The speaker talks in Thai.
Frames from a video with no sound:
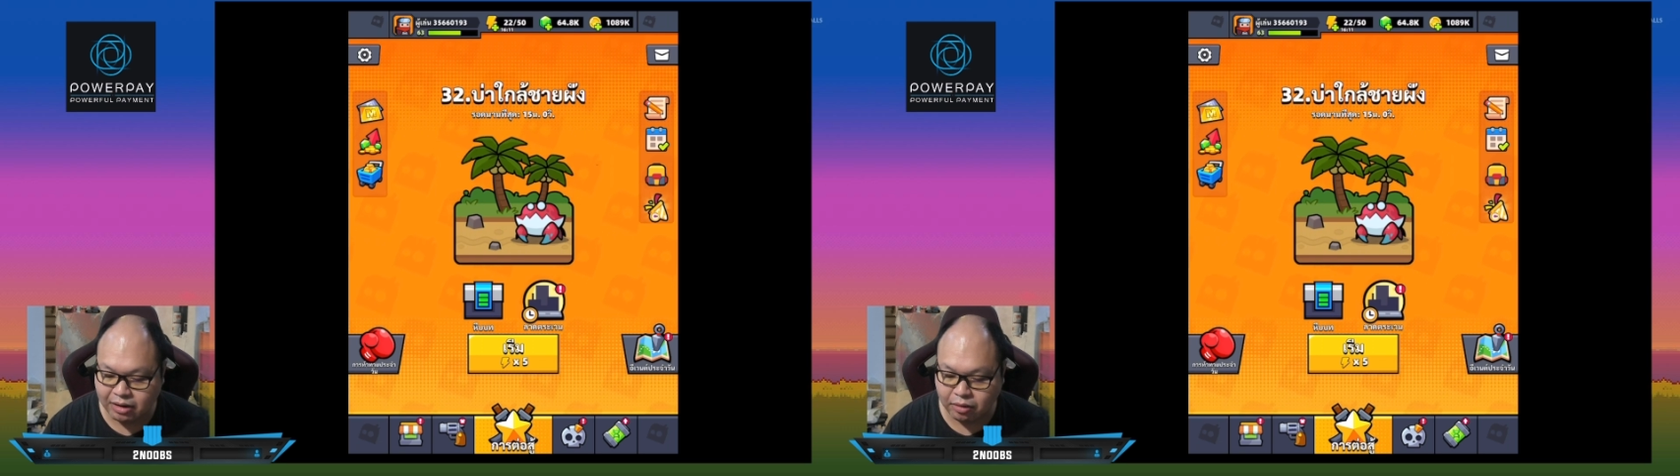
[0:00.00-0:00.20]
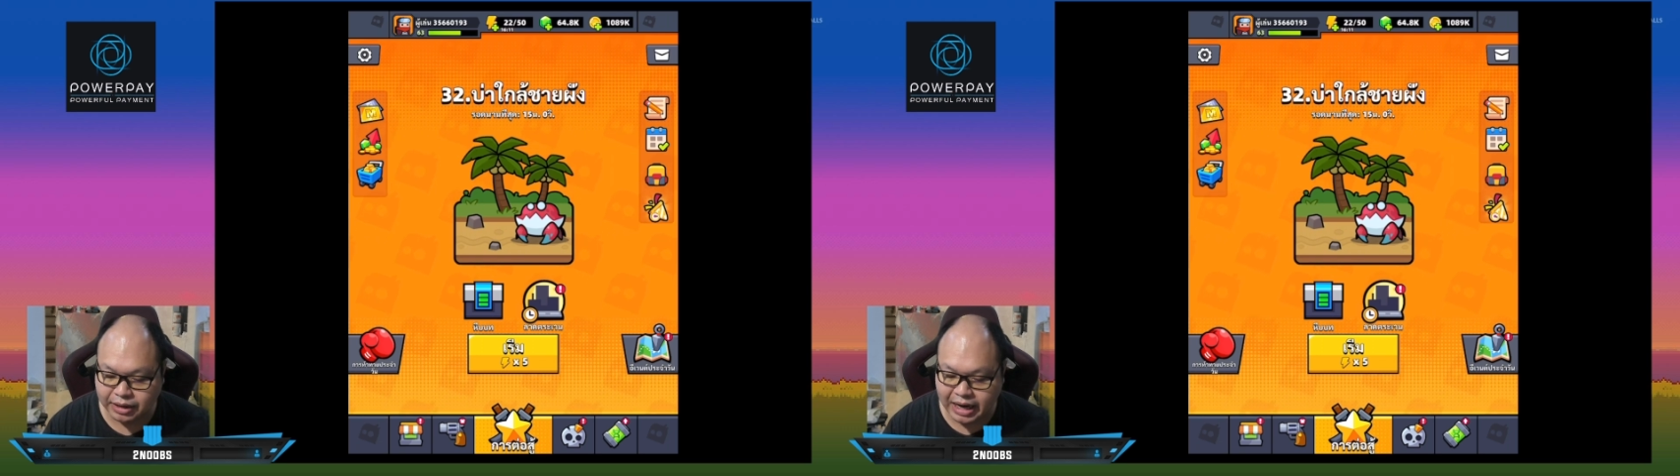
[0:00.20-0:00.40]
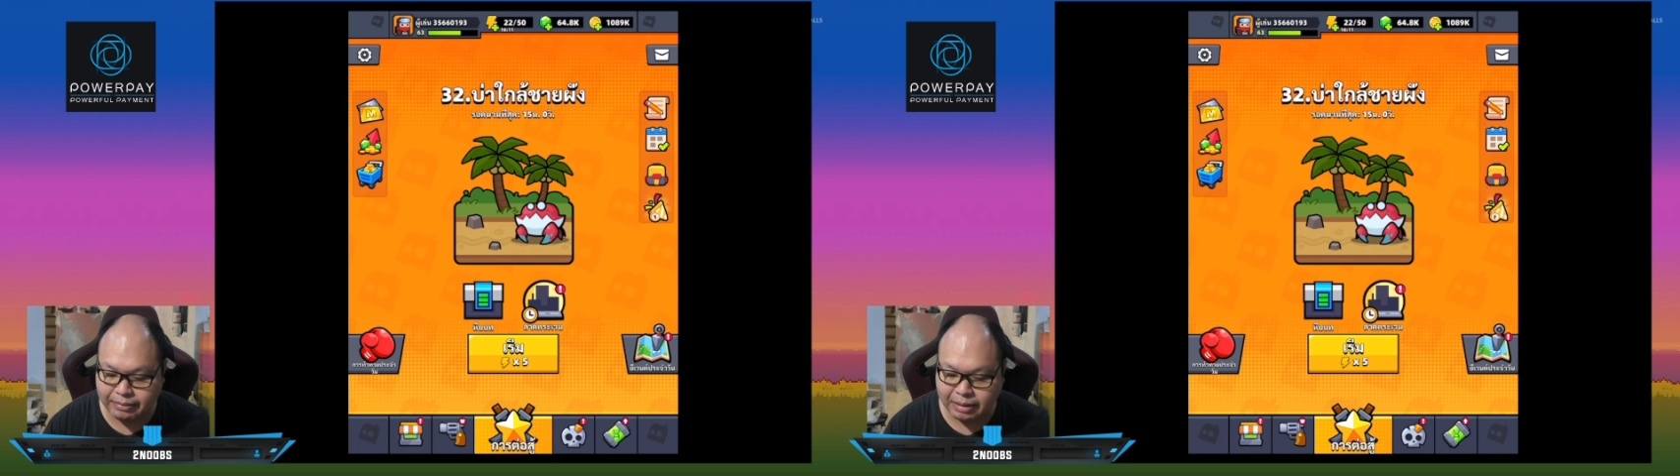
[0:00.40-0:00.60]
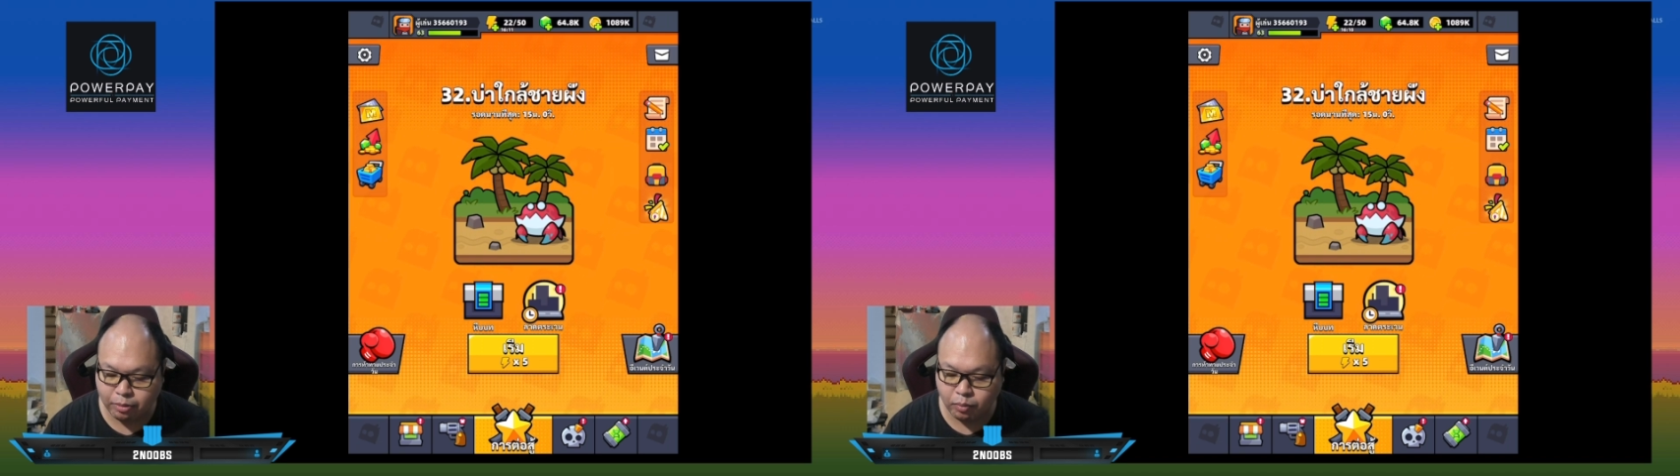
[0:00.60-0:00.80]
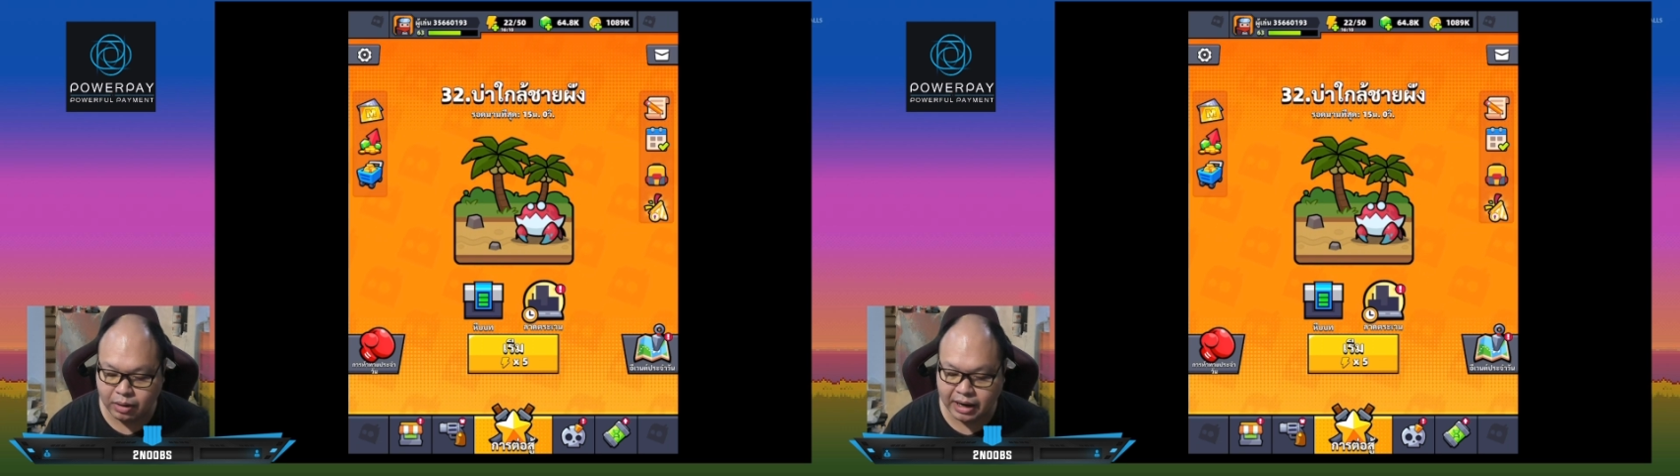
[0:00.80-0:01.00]
ของเกมเนี้ยผ
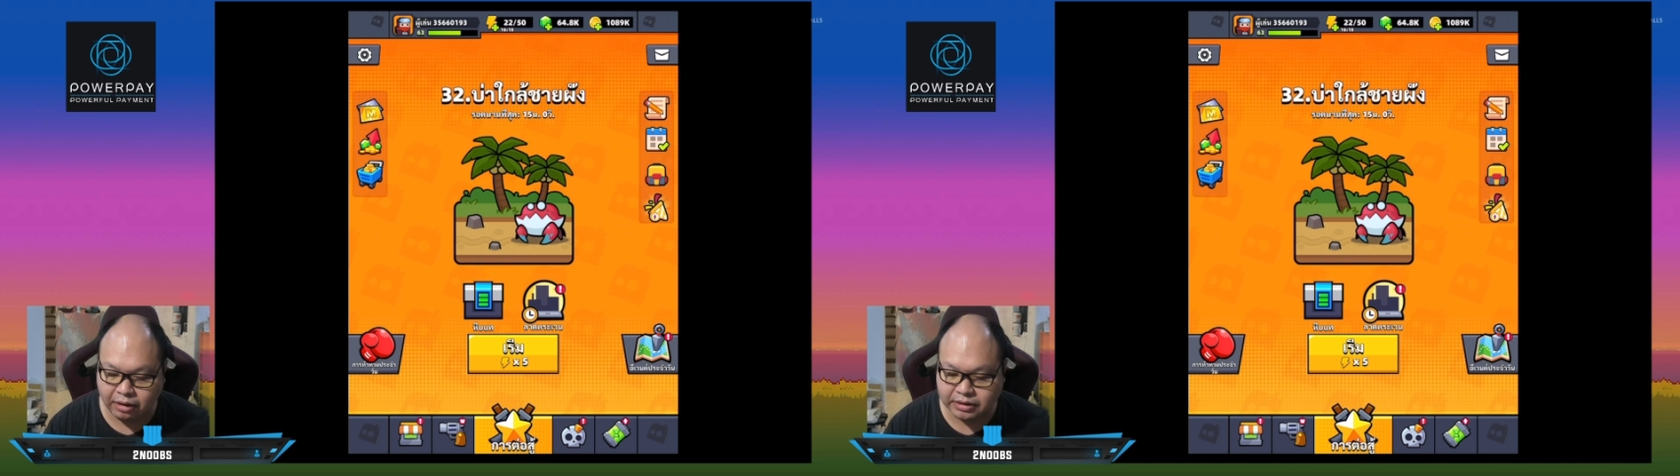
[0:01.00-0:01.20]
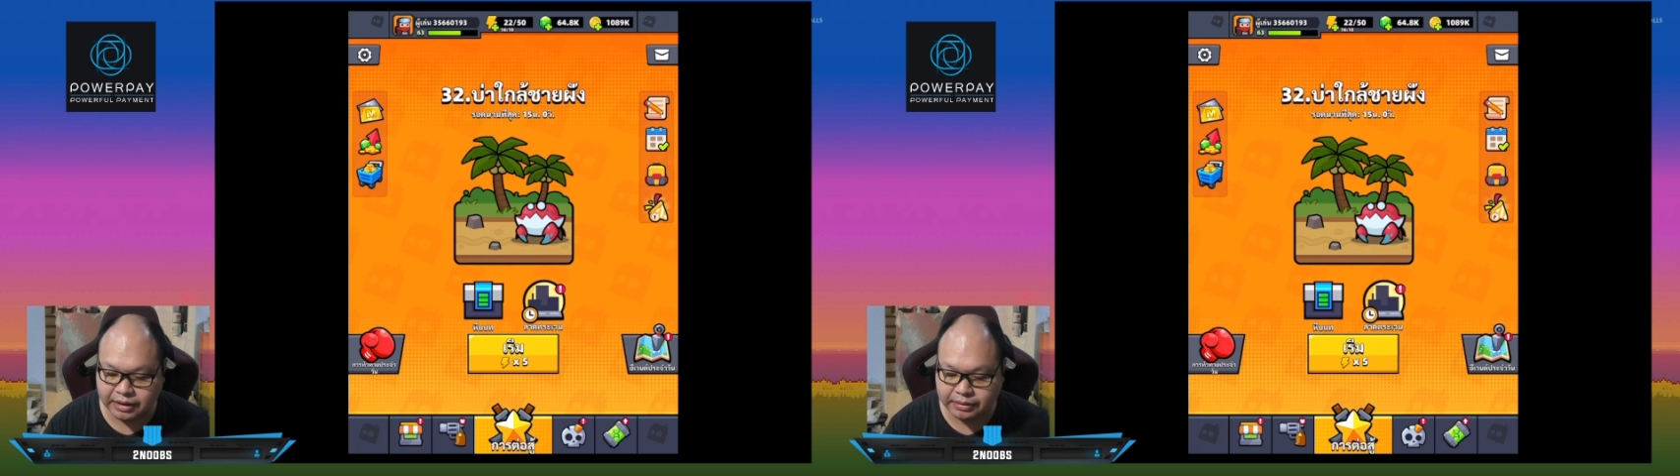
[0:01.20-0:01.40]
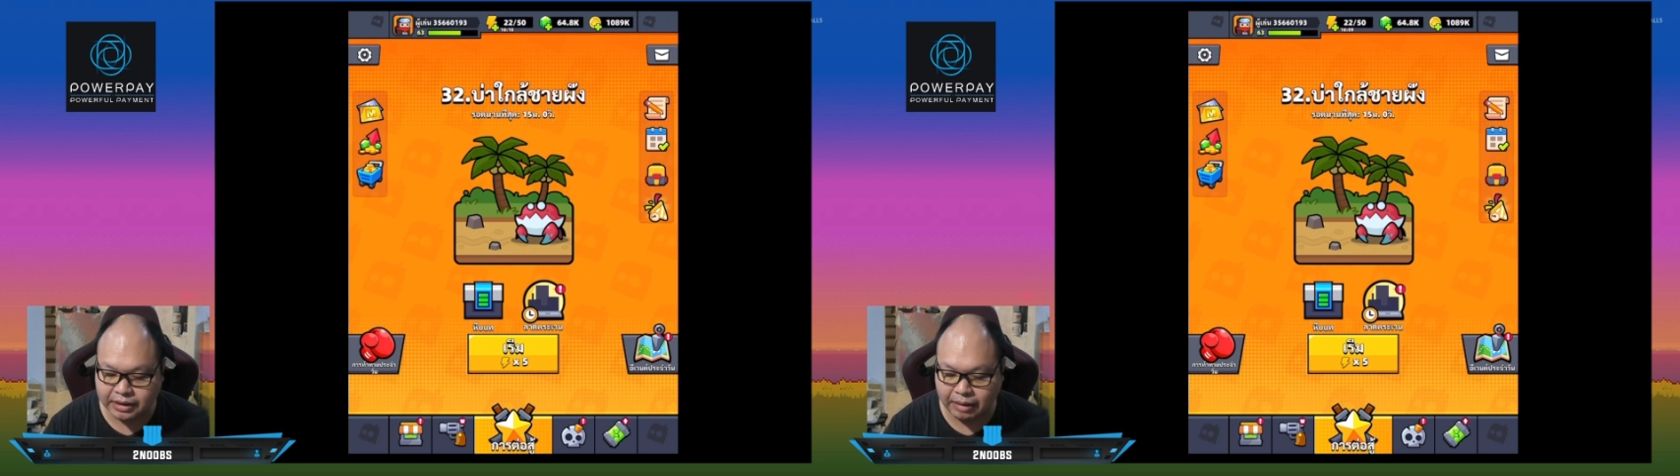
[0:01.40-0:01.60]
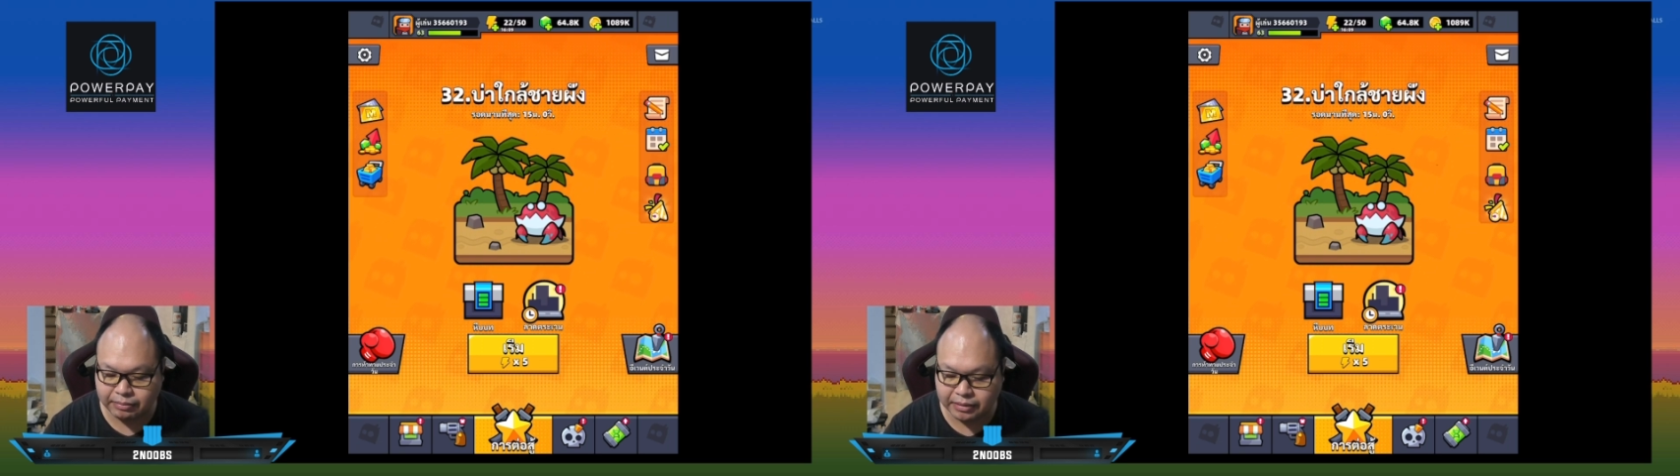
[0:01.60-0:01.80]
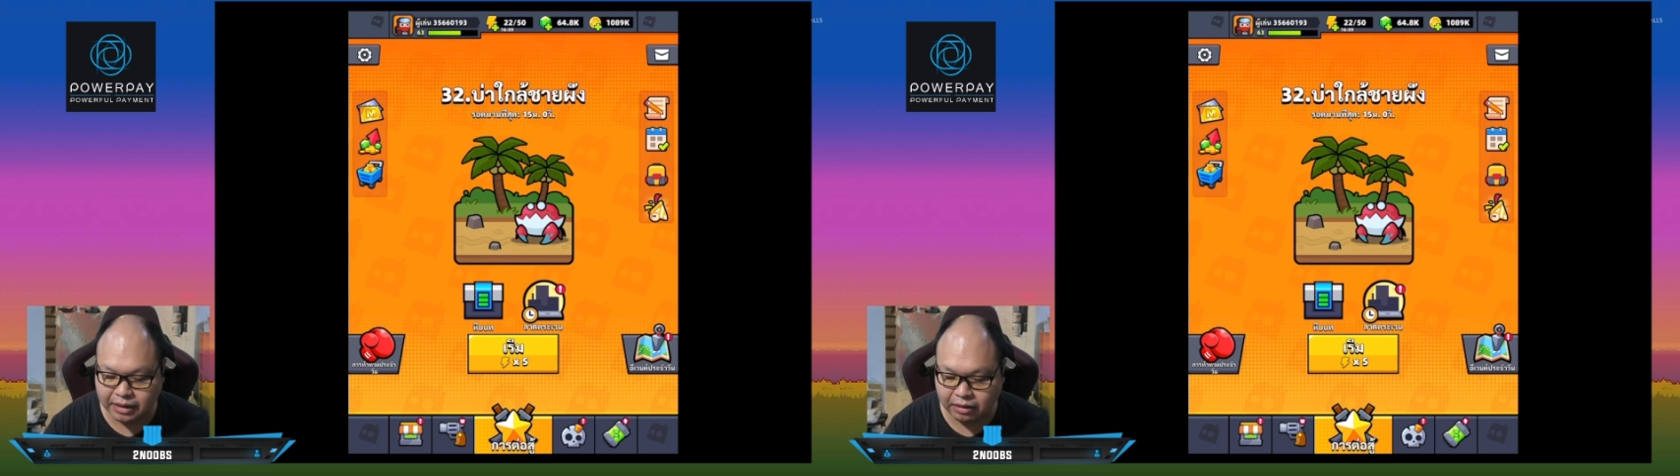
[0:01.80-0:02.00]
มว่าเขาจะ
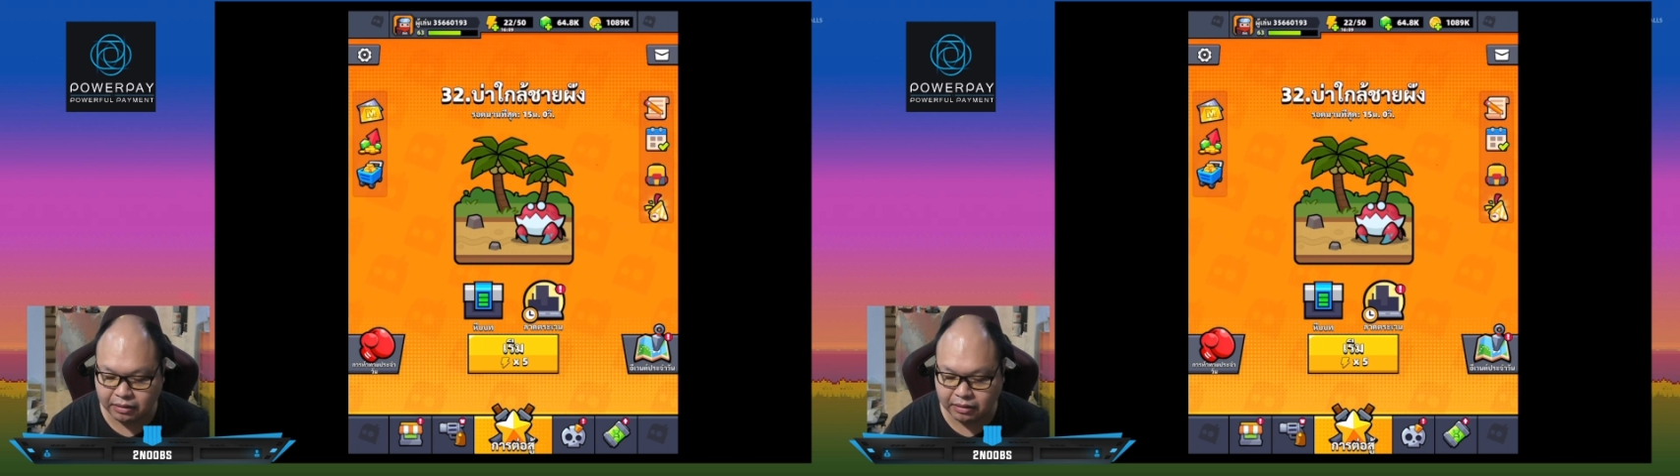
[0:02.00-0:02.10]
ทำเขา